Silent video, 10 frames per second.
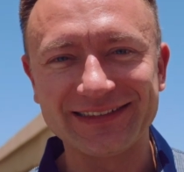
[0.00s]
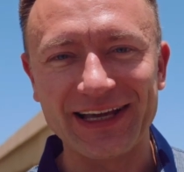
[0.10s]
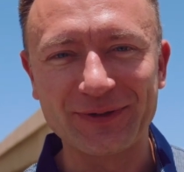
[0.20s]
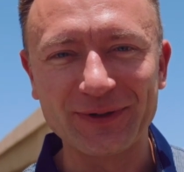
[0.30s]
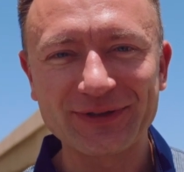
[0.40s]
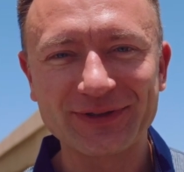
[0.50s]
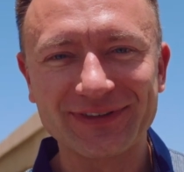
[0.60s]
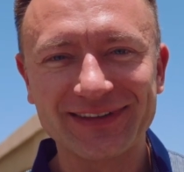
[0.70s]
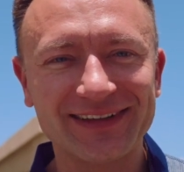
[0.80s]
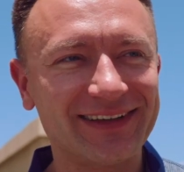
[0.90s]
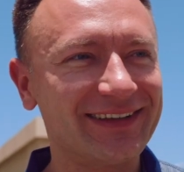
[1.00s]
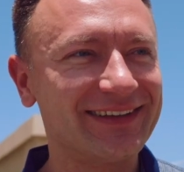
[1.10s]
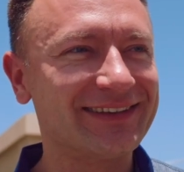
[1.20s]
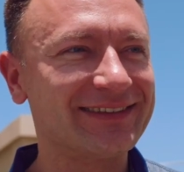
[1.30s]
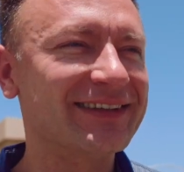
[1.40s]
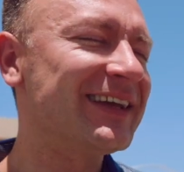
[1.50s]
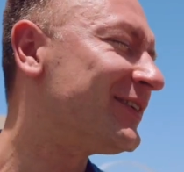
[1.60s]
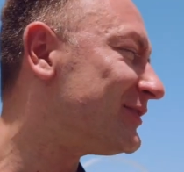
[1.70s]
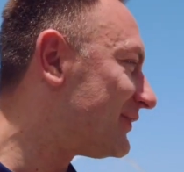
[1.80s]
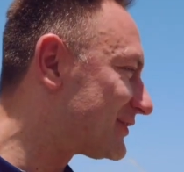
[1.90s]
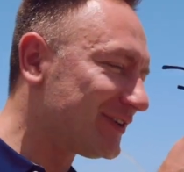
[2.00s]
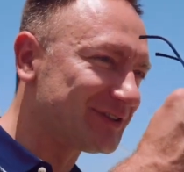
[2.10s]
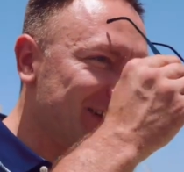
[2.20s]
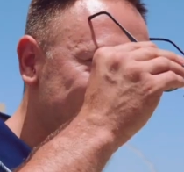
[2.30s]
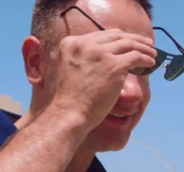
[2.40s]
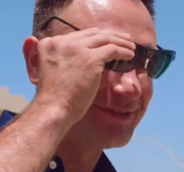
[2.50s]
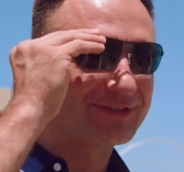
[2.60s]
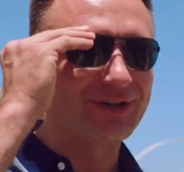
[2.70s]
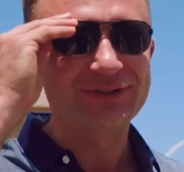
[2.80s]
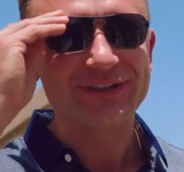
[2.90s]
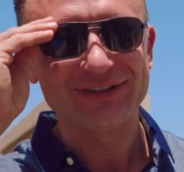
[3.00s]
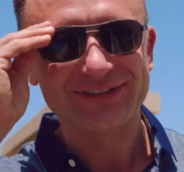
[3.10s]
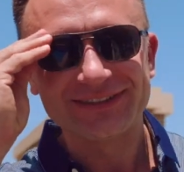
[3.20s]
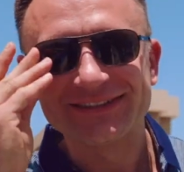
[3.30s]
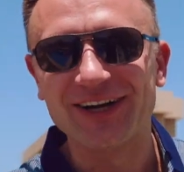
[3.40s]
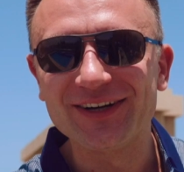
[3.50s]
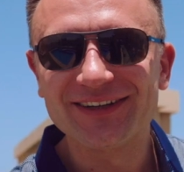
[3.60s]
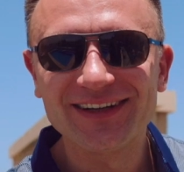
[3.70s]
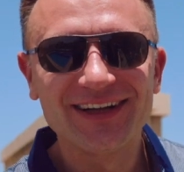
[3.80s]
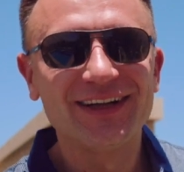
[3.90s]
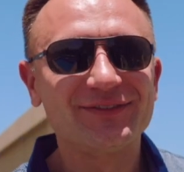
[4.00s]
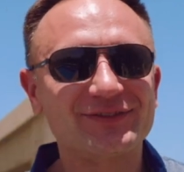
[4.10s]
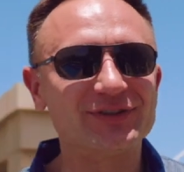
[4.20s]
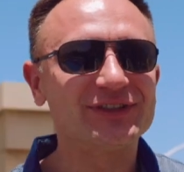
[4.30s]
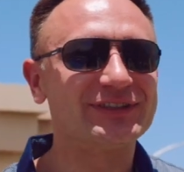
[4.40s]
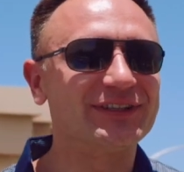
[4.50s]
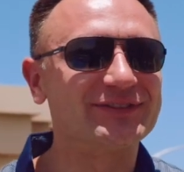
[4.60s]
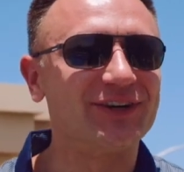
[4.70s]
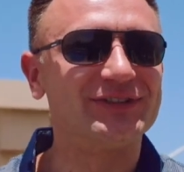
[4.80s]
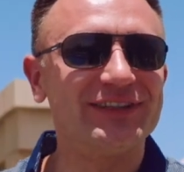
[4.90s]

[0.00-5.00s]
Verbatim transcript: Nie kuś. Skocz. Nie no, nie skoczę. skocz. Skoczyć? Co? Dawaj, Kuba, Skoczę czy nie skoczę?